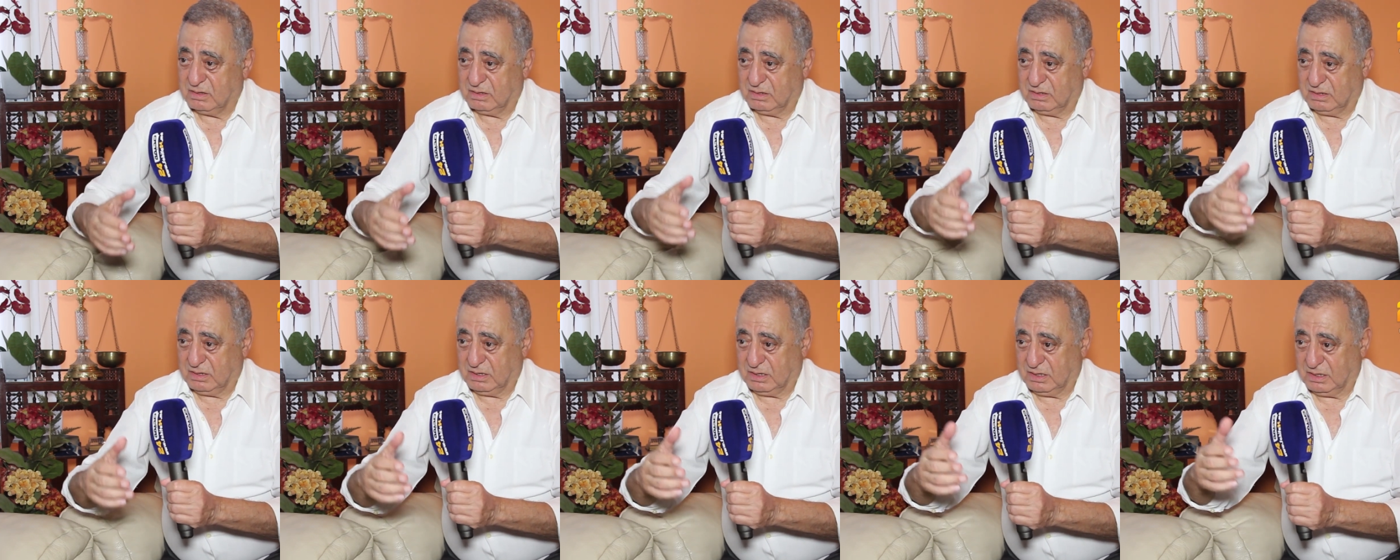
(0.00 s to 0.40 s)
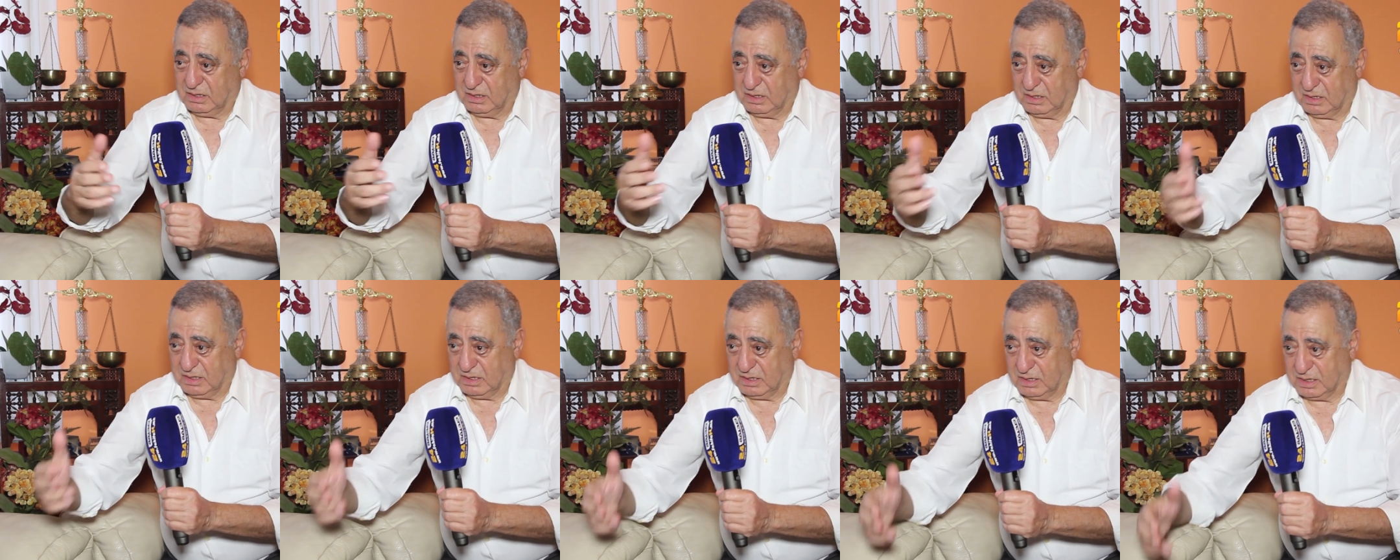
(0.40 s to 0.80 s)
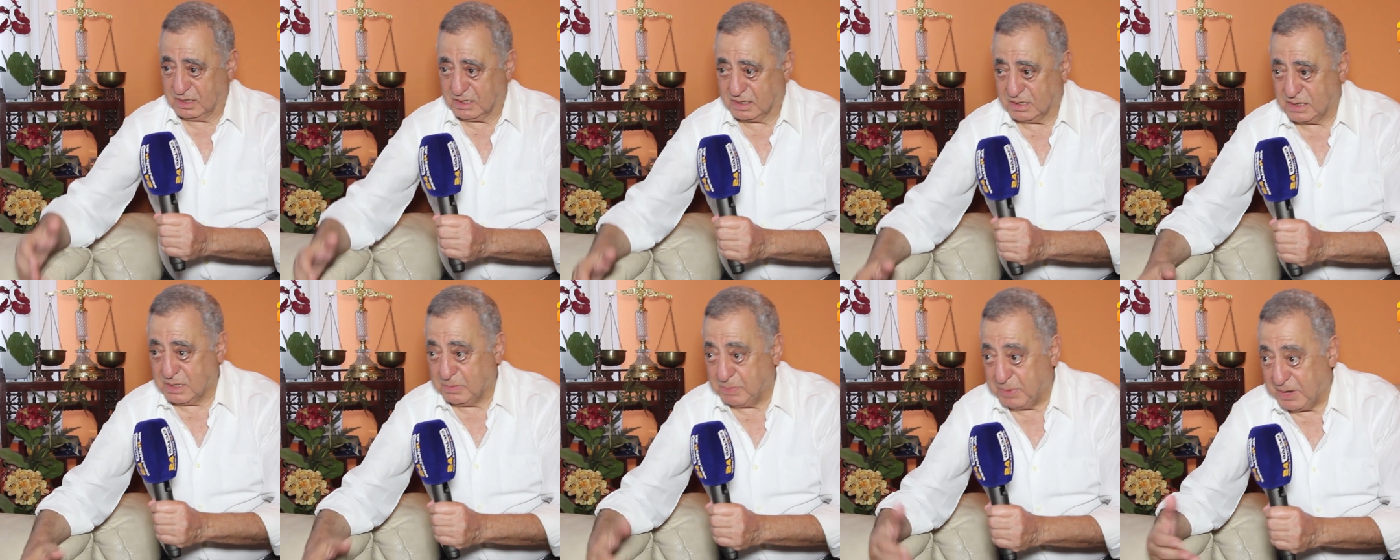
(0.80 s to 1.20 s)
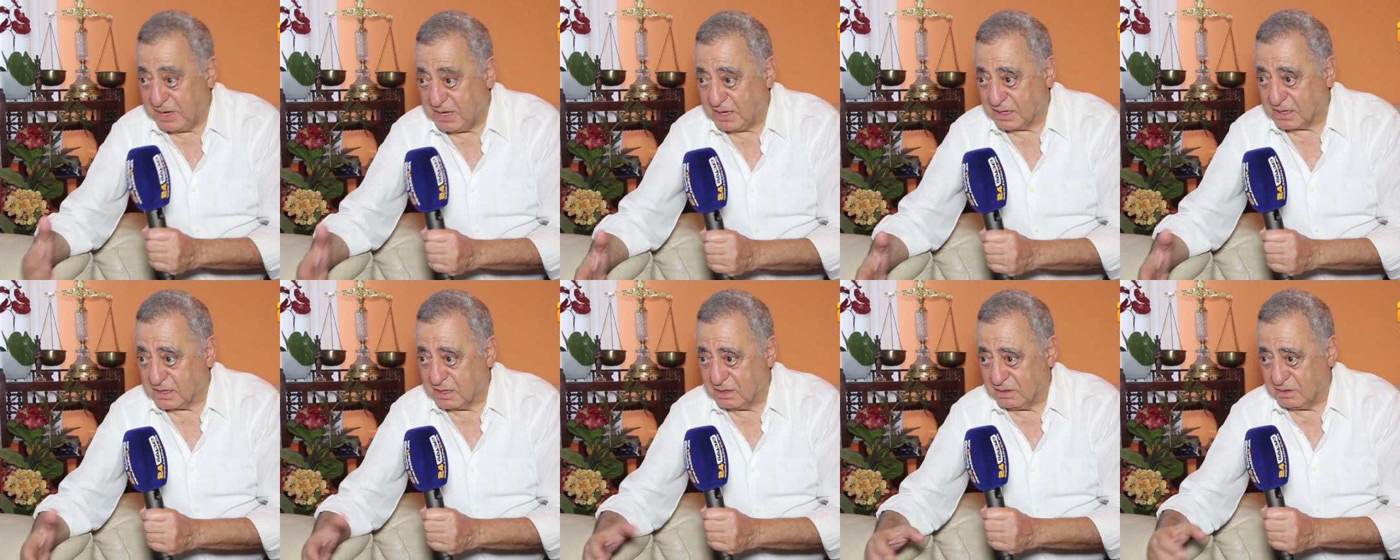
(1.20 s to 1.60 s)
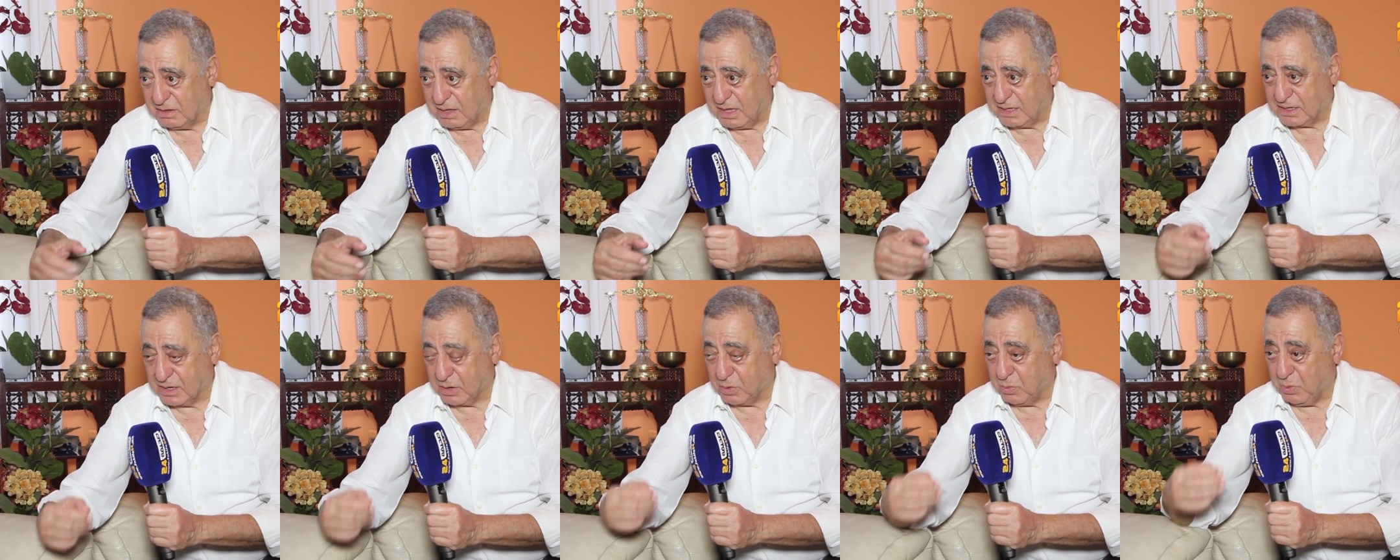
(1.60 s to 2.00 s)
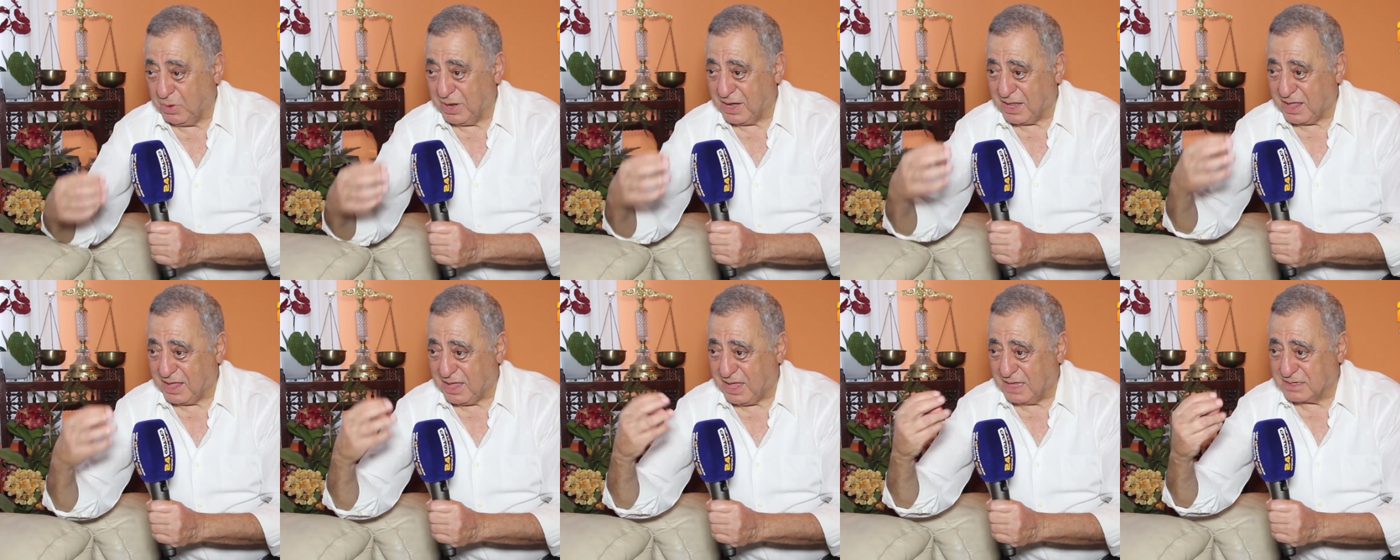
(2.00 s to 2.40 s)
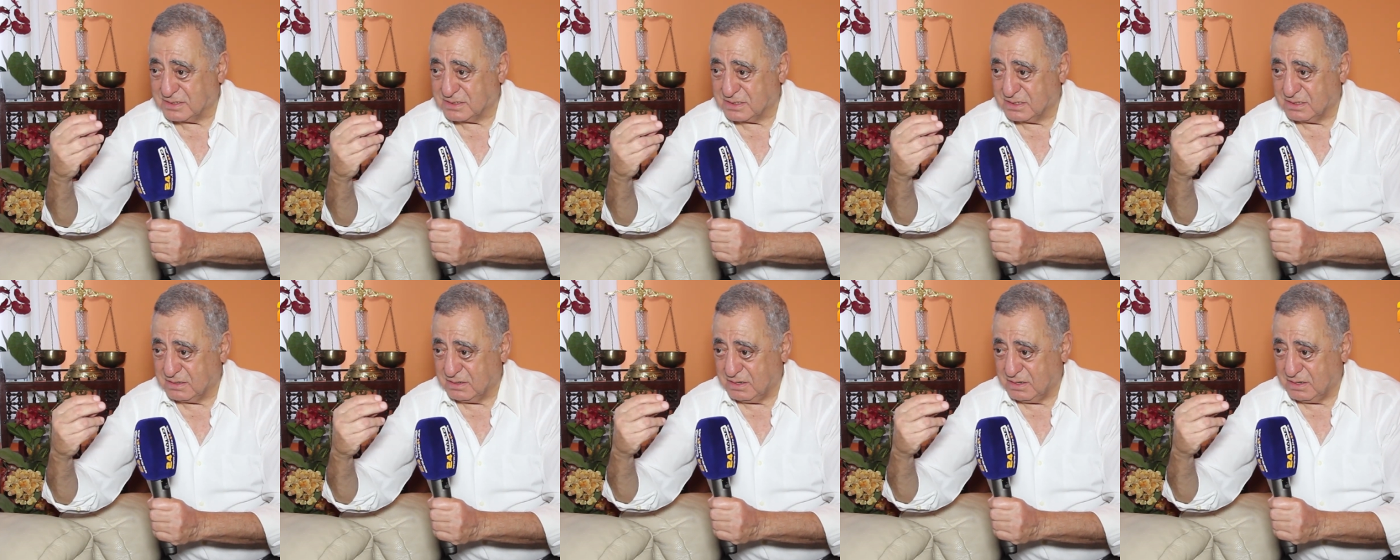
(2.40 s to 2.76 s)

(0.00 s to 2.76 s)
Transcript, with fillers: يكذب عليك هذاك هو القصد